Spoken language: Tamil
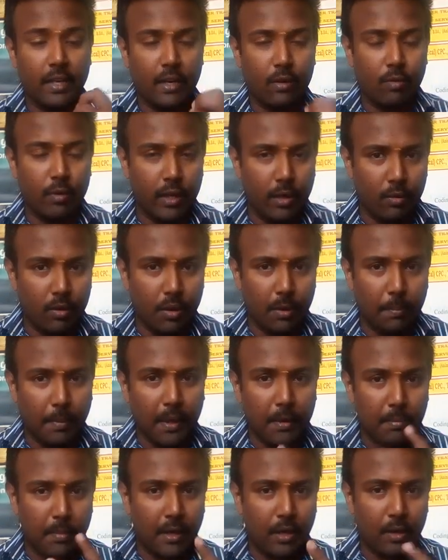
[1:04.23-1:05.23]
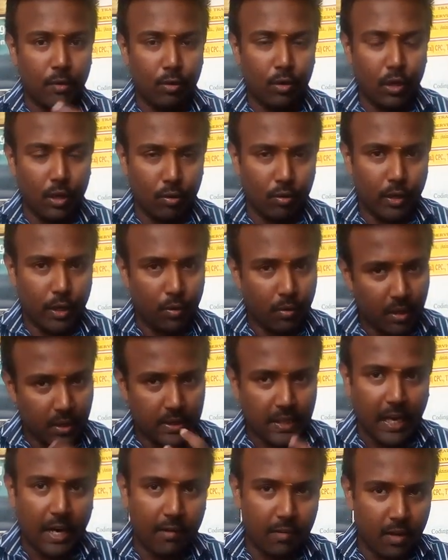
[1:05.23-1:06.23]
வைக்கக்கூடிய ஒரு பண்பை கொடுக்கக்கூடிய ஒரு
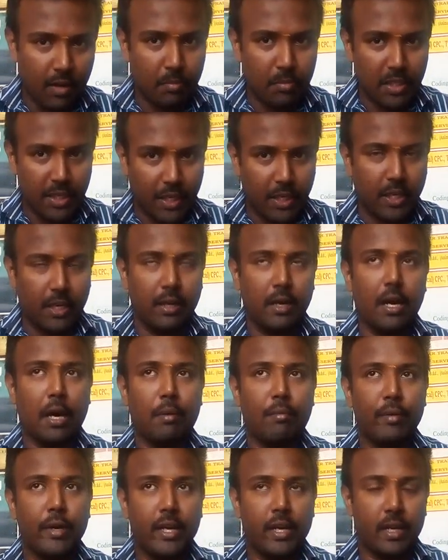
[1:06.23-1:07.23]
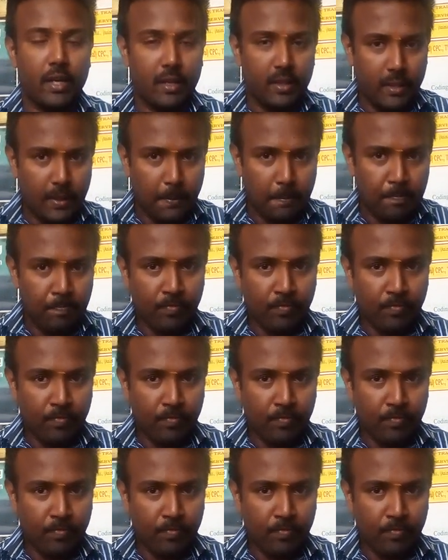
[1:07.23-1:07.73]
தாவரம் இருக்குது அப்படிங்கிறது